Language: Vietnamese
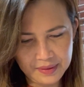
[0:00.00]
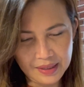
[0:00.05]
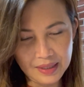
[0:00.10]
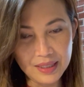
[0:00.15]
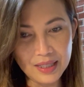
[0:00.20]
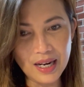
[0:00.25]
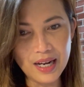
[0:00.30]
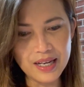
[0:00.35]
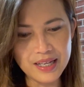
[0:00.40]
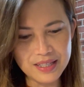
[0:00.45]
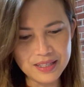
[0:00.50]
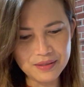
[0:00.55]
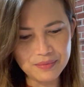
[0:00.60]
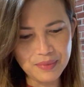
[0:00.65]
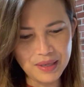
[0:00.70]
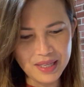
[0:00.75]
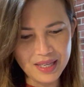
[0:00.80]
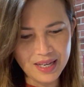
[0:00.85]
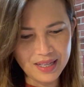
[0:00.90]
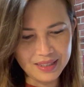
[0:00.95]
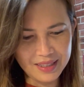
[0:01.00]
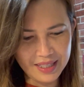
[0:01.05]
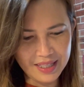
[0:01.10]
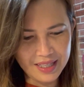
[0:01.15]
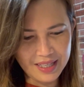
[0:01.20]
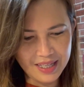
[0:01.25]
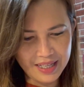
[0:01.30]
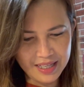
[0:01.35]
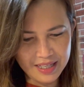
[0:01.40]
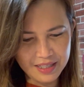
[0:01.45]
rồi bây giờ
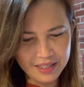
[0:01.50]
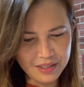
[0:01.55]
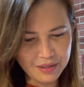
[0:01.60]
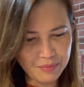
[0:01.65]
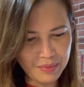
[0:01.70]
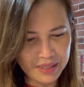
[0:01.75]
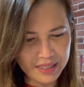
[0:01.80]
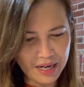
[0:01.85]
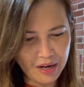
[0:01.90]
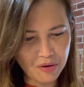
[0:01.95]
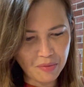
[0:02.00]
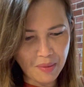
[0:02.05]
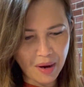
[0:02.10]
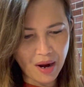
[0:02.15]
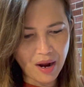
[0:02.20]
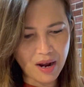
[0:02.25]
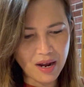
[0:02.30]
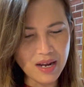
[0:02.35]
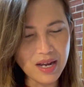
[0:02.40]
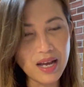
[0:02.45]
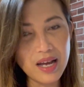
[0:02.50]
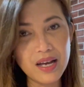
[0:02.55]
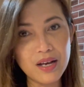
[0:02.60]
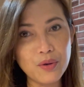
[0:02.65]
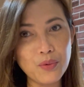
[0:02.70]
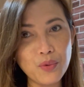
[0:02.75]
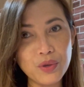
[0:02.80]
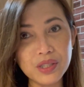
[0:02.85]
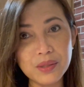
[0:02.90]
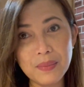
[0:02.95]
thì à, hương bắt đầu bỏ
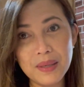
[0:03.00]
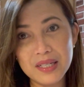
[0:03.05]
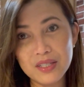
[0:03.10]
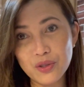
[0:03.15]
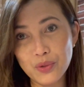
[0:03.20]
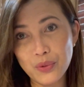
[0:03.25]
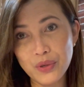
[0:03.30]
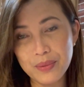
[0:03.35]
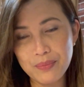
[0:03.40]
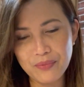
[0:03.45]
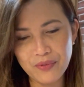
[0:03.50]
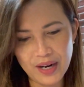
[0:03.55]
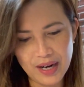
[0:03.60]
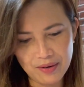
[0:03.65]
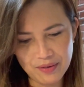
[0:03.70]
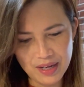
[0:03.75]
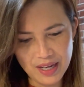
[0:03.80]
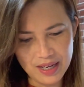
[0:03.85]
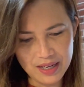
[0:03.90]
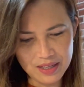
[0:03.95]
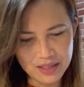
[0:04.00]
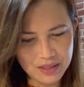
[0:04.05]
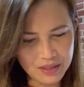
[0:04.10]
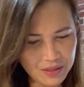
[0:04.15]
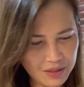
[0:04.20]
uh, whispering cream vào ha